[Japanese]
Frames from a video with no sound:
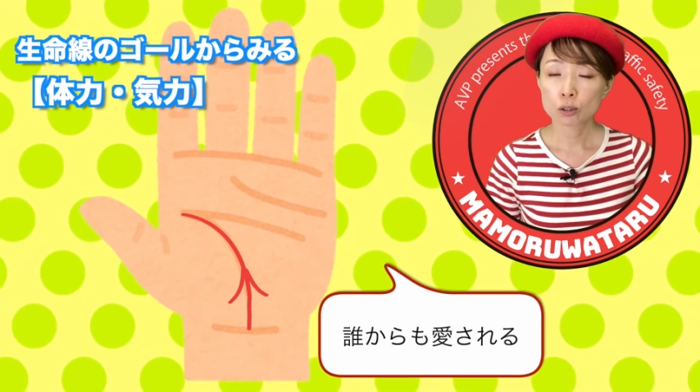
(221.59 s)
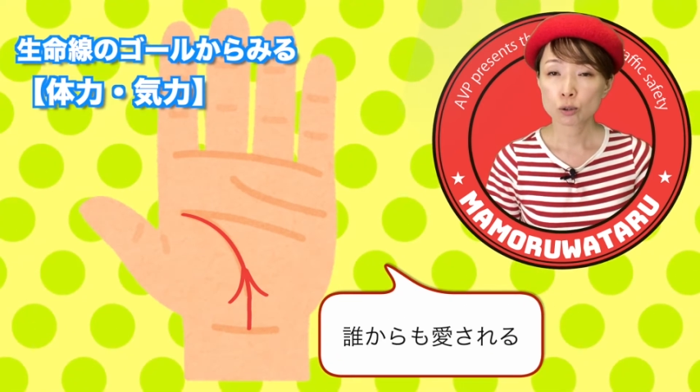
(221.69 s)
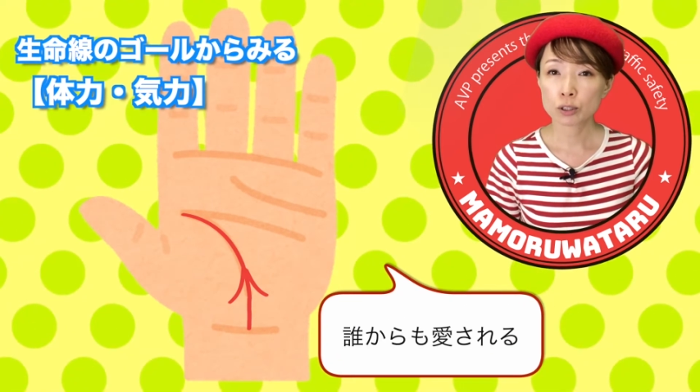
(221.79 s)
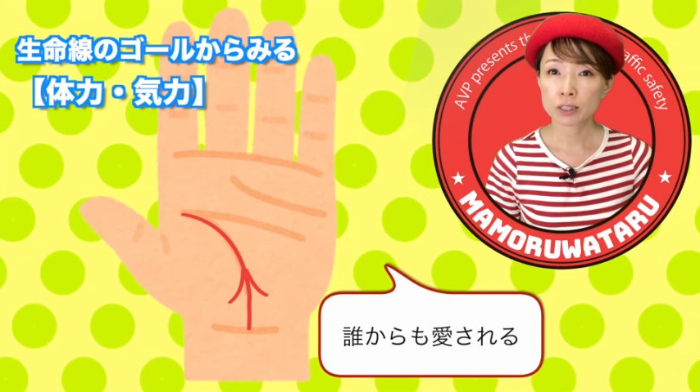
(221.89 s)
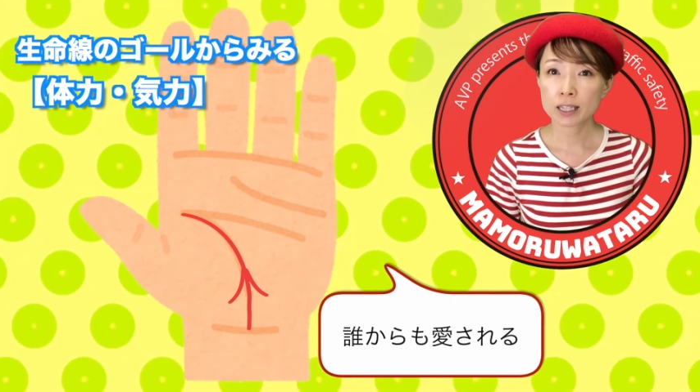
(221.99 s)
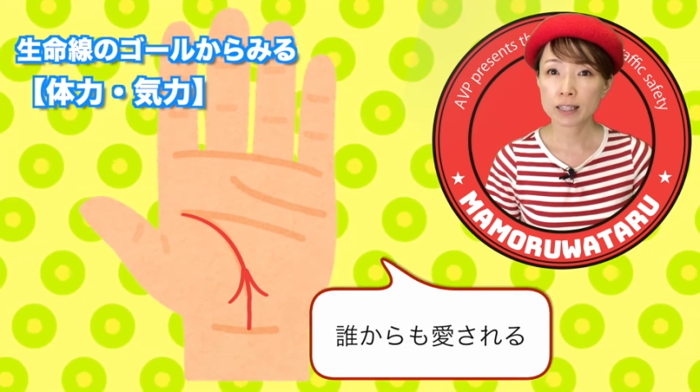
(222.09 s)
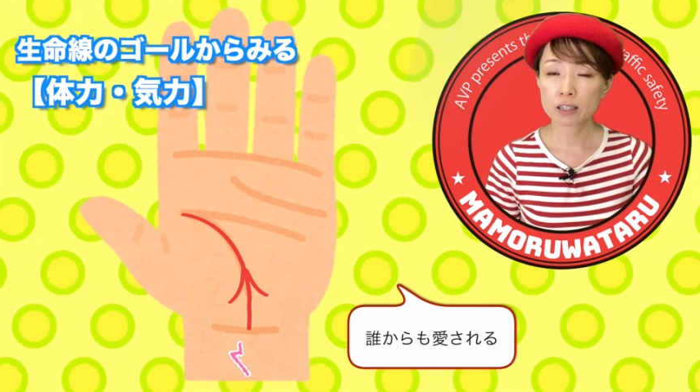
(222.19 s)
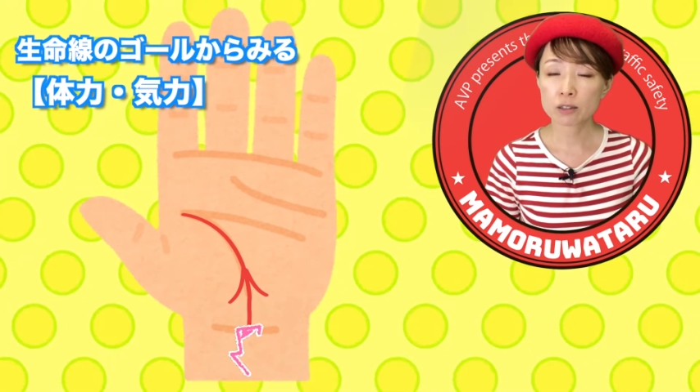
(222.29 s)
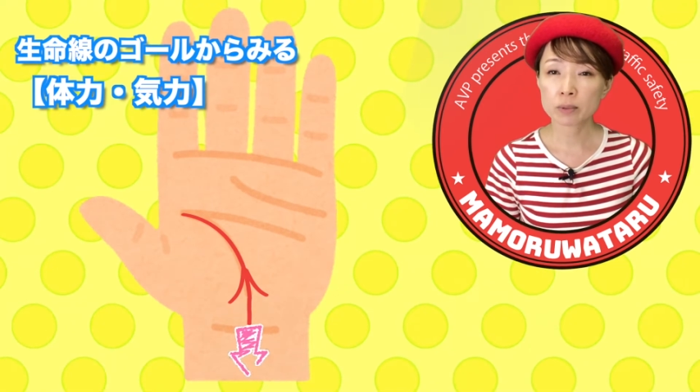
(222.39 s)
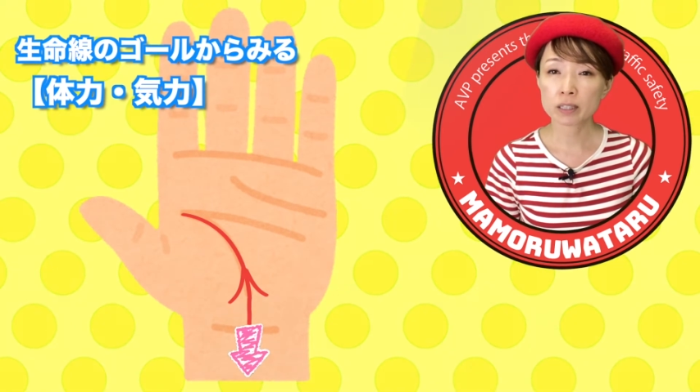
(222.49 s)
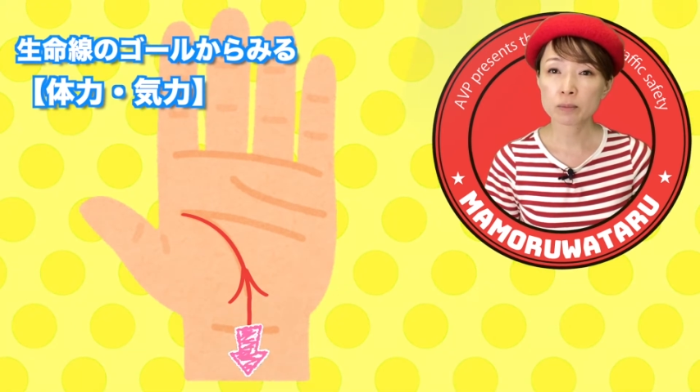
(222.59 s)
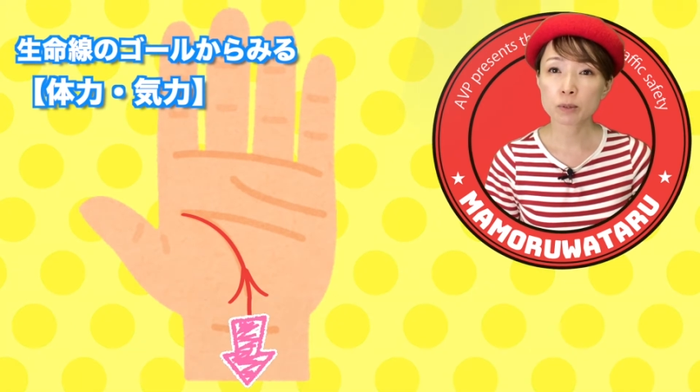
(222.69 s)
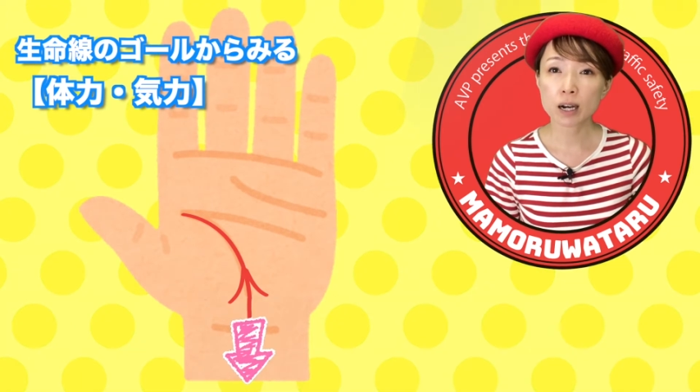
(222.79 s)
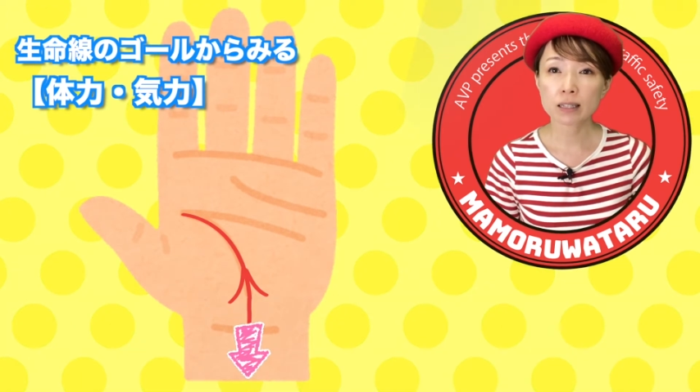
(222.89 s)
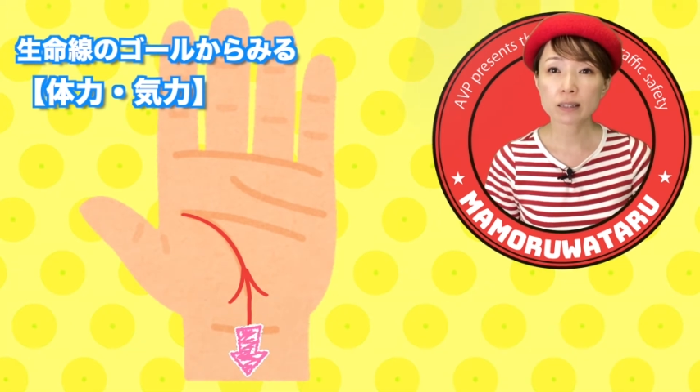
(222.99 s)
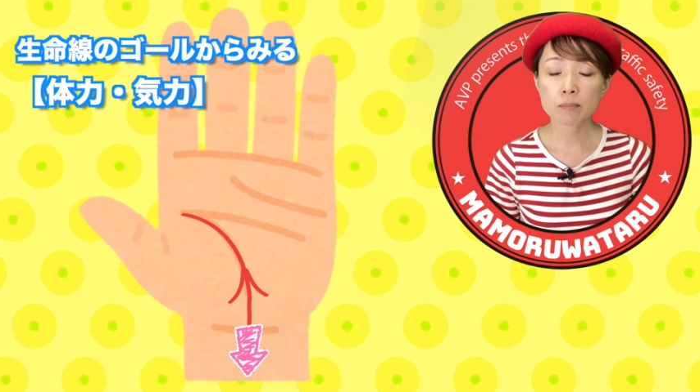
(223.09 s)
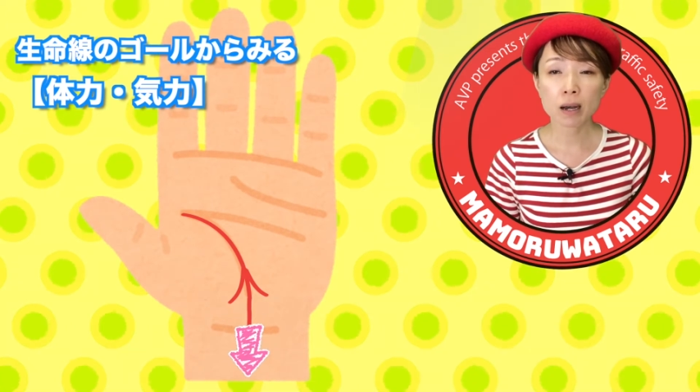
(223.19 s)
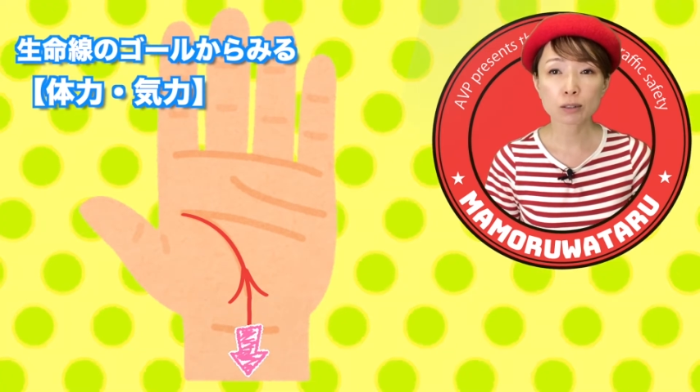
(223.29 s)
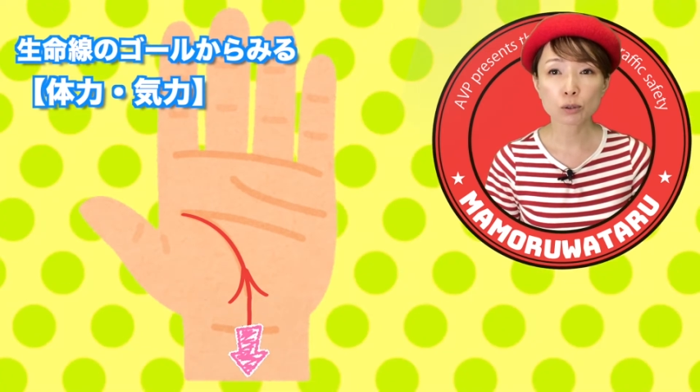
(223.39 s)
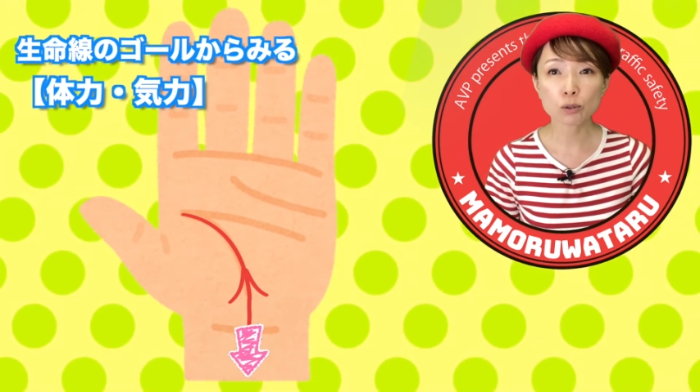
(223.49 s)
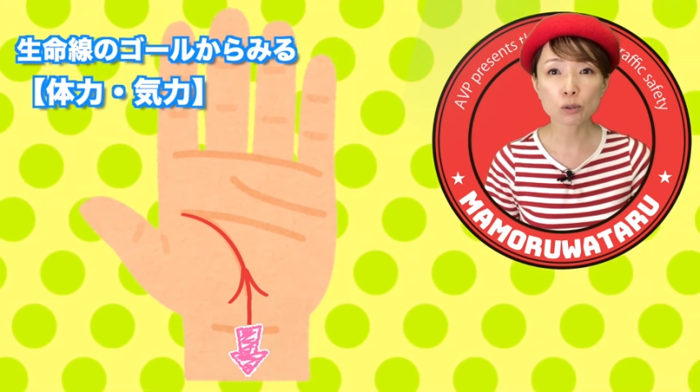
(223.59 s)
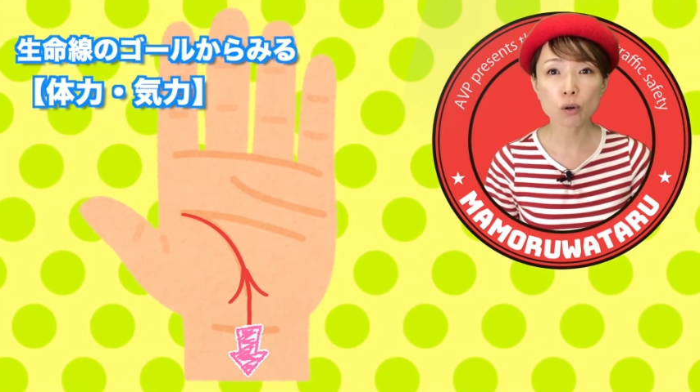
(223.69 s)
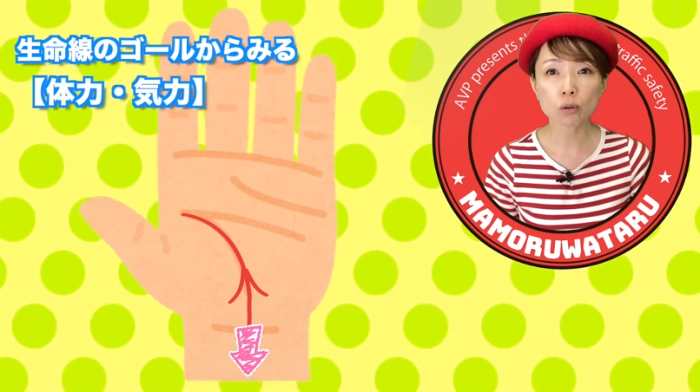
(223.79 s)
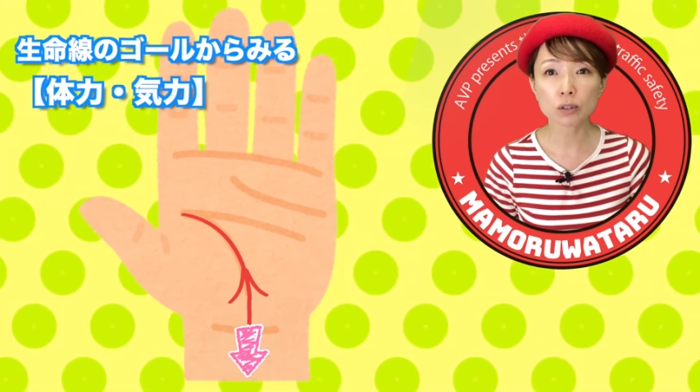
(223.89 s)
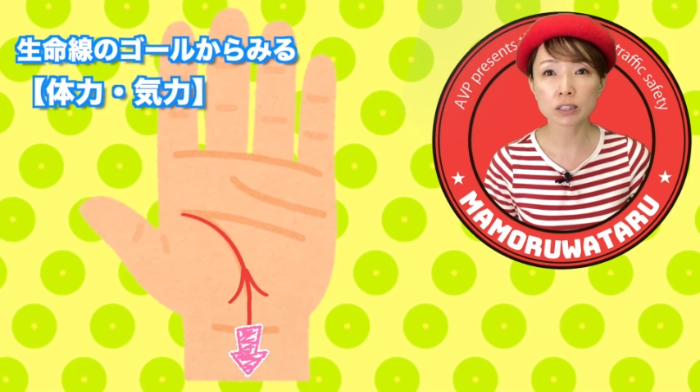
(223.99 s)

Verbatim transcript: そして手首に向かってまっすぐ落っ